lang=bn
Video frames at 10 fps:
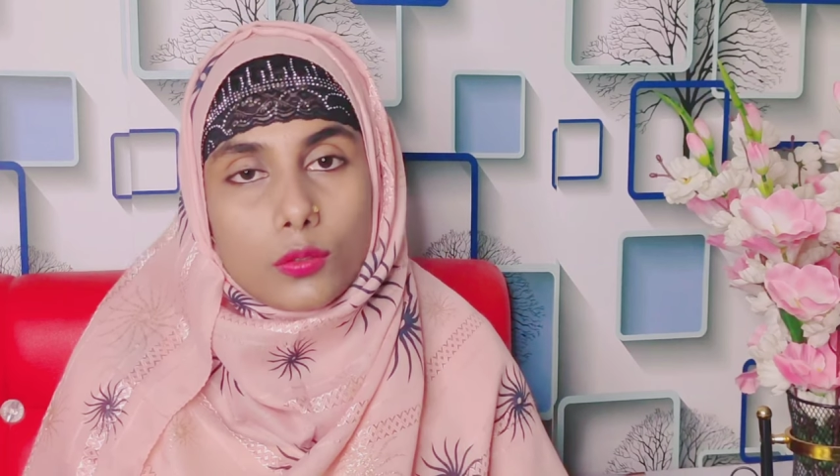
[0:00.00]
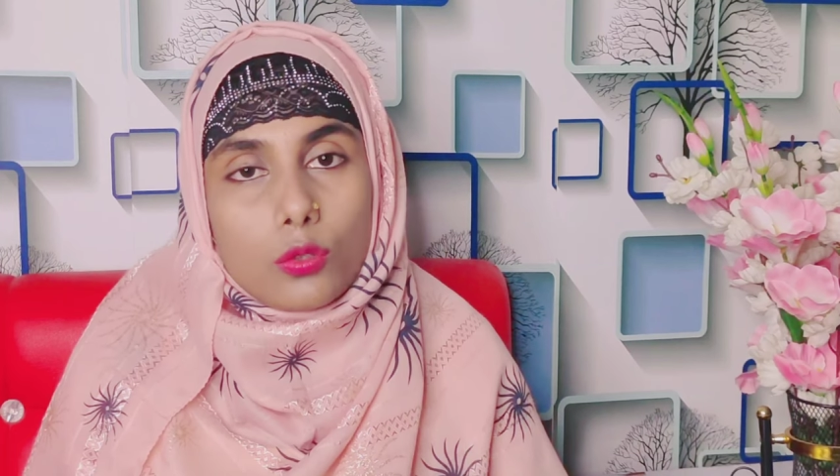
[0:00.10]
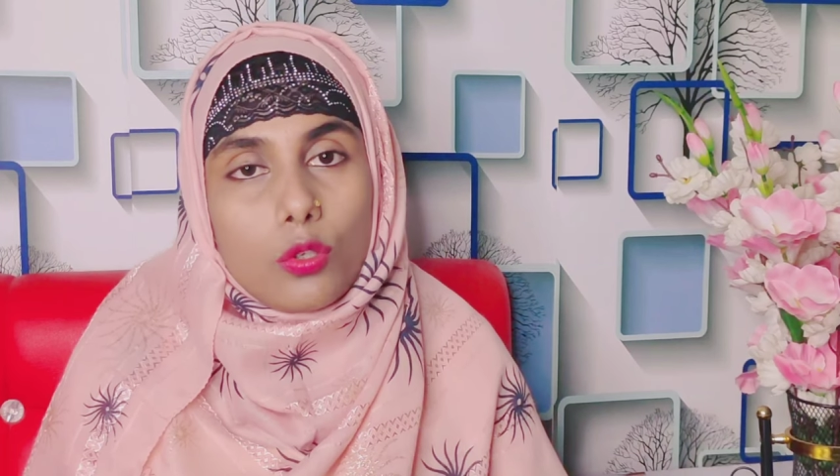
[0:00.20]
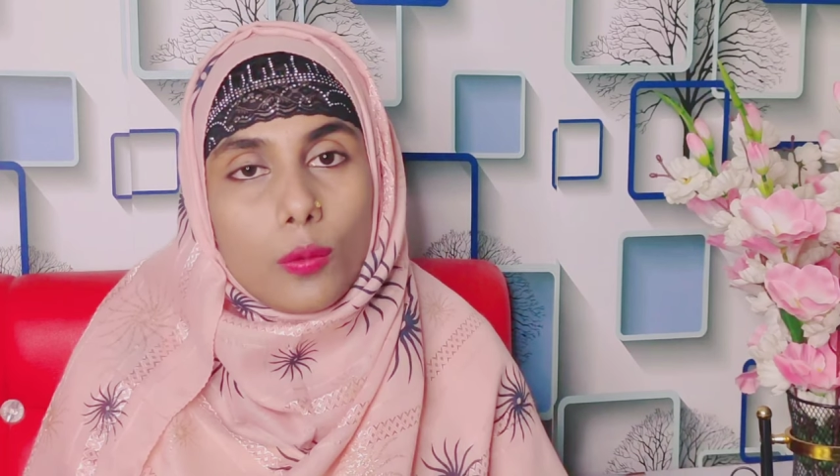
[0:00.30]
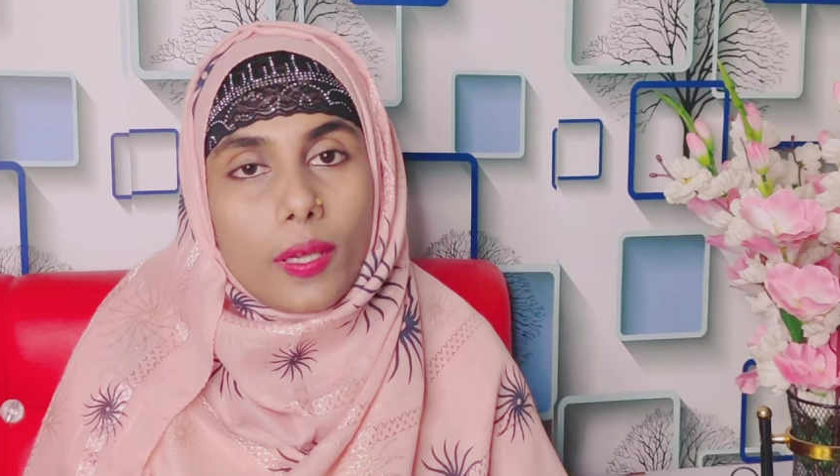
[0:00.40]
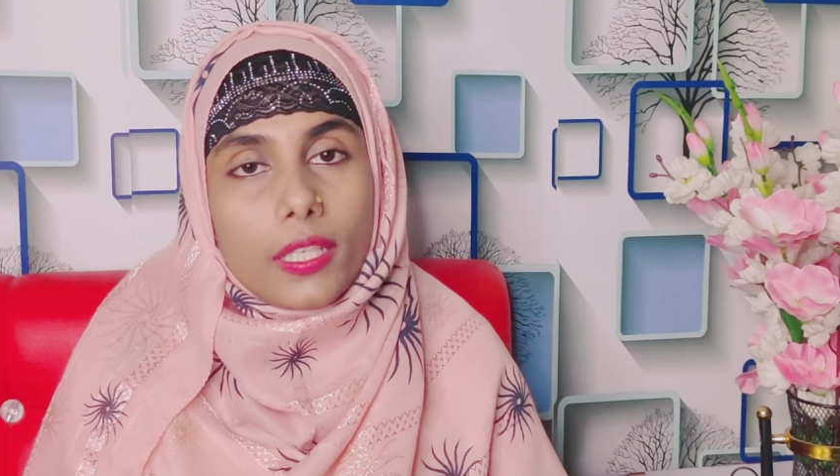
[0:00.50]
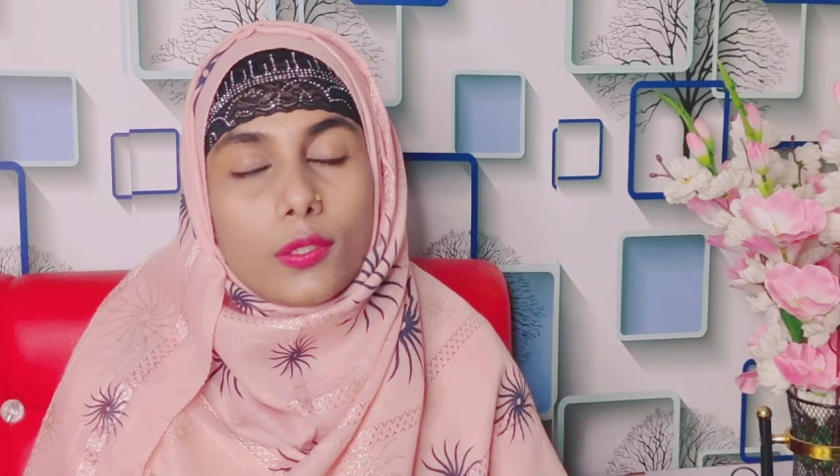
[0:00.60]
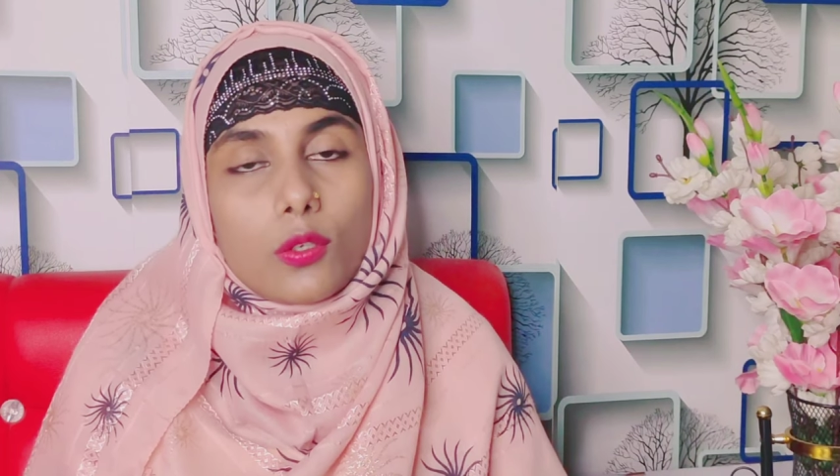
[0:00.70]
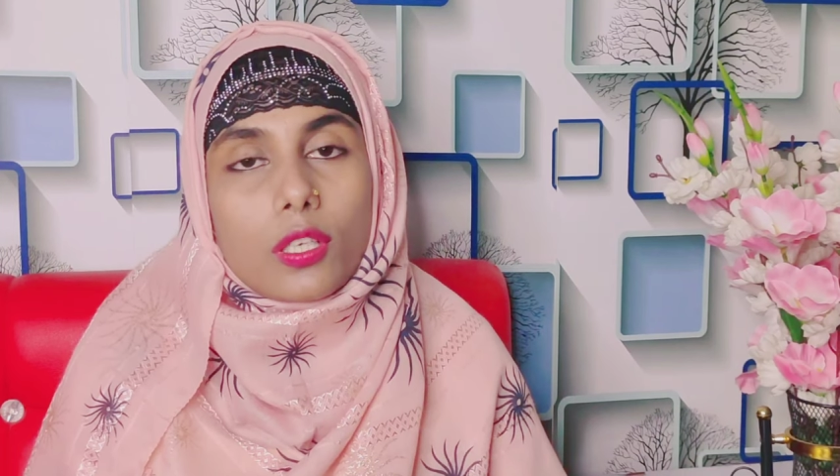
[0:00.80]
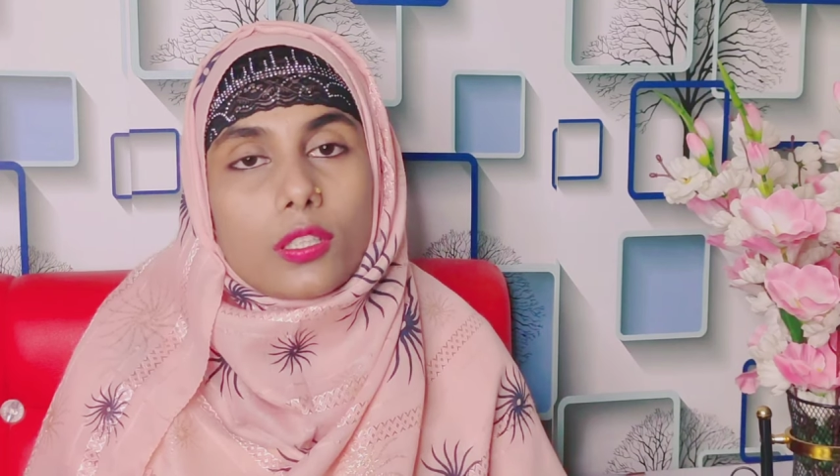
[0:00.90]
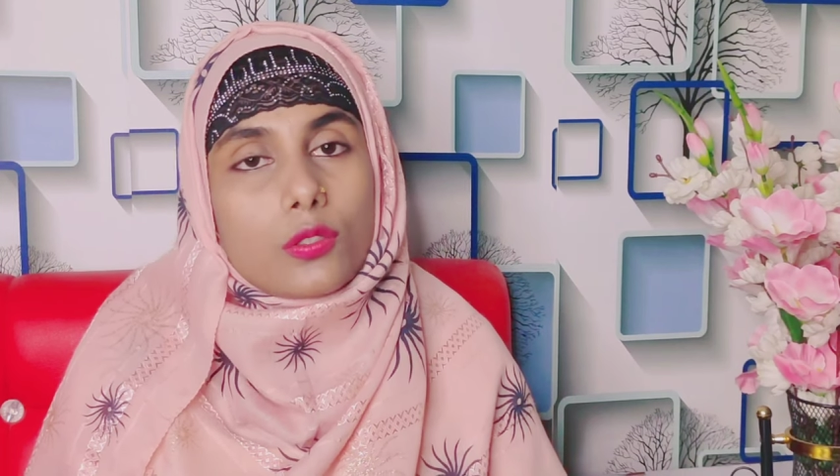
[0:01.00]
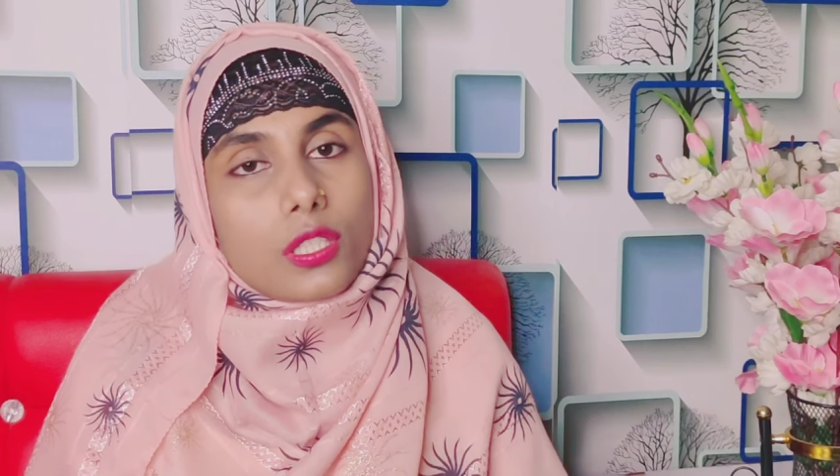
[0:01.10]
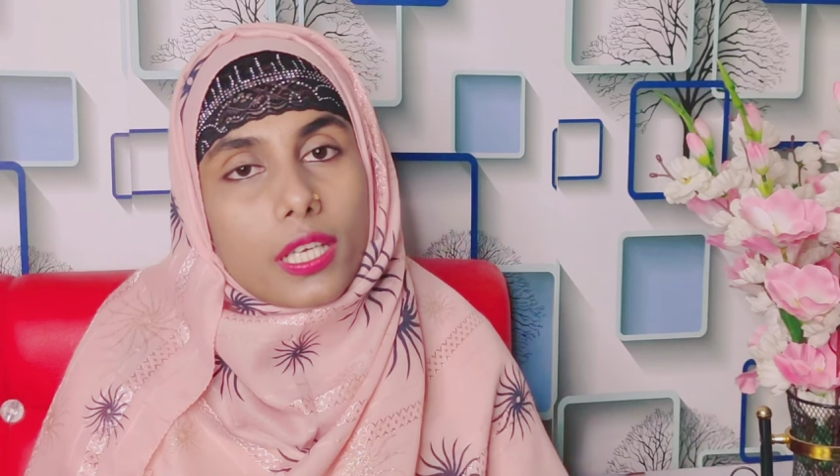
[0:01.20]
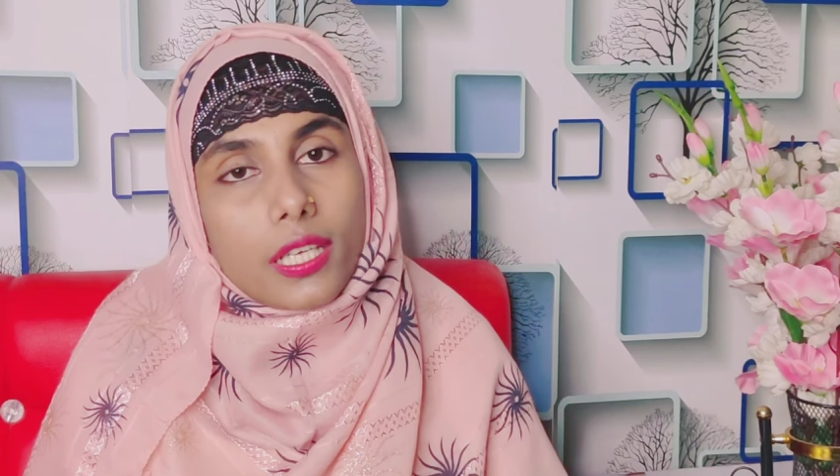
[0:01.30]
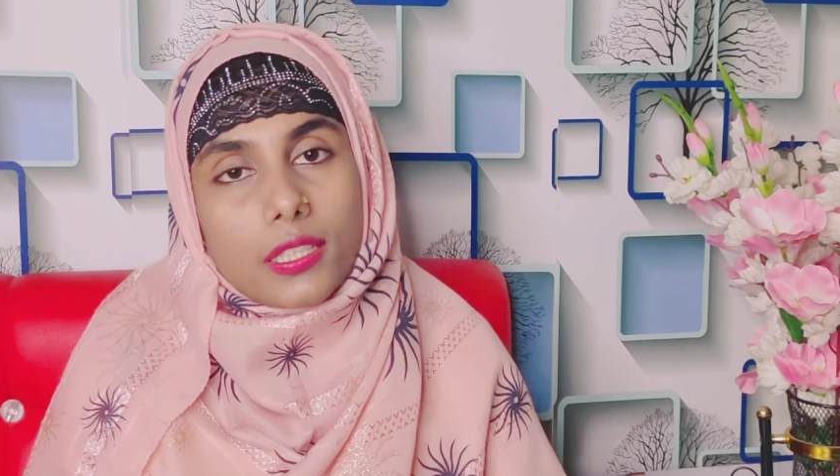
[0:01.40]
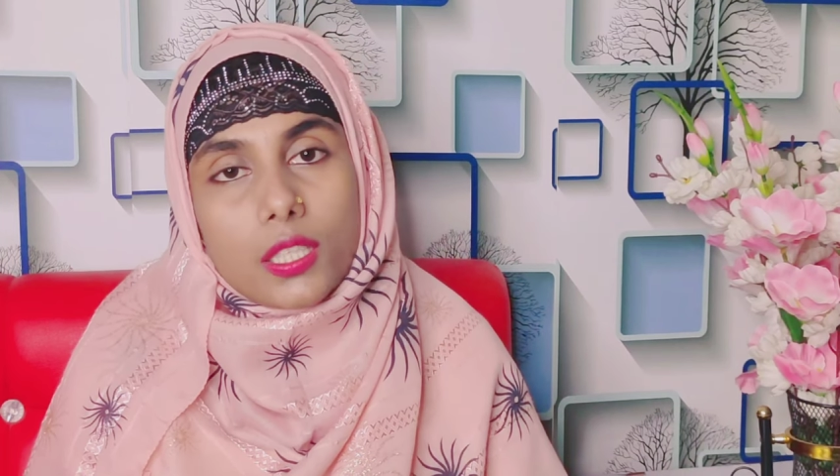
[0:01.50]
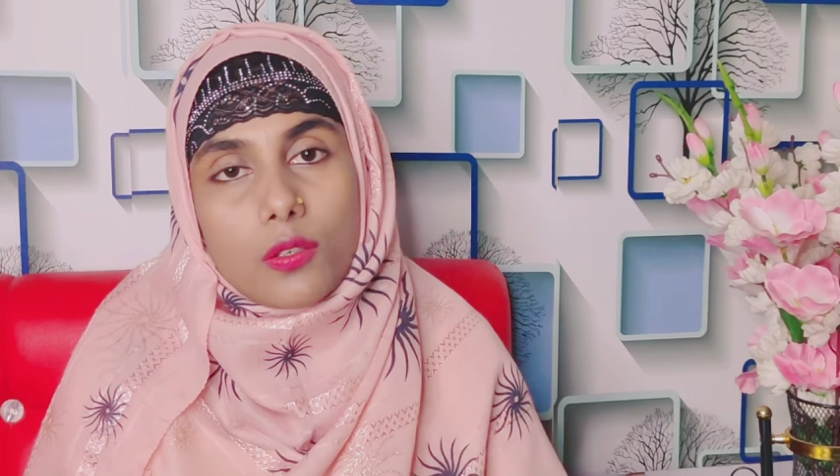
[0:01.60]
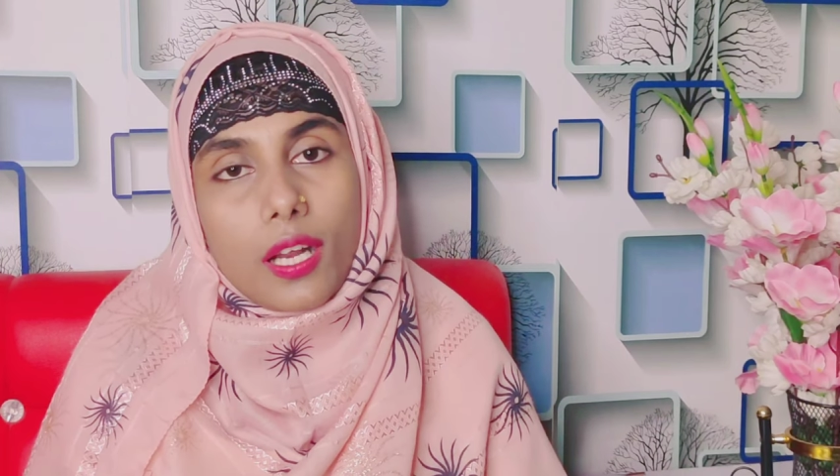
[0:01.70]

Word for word: ধুলোবালি ঢোকে তো সেক্ষেত্রেও